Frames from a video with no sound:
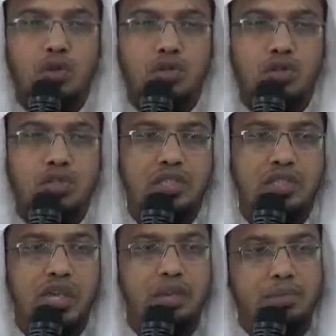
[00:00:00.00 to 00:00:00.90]
তখন
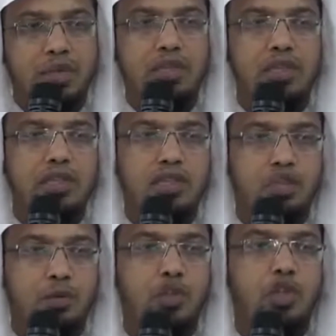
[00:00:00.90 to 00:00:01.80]
ফেরিস্তাগণ নবী করিম
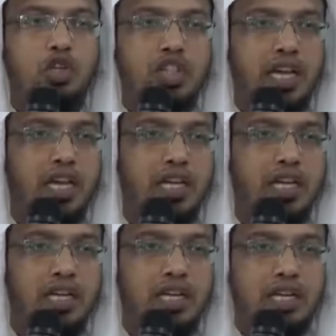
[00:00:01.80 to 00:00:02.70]
সাল্লা সাল্লামকে
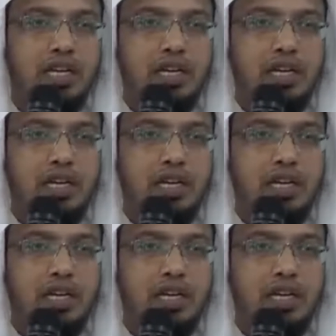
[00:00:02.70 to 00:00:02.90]
বললেন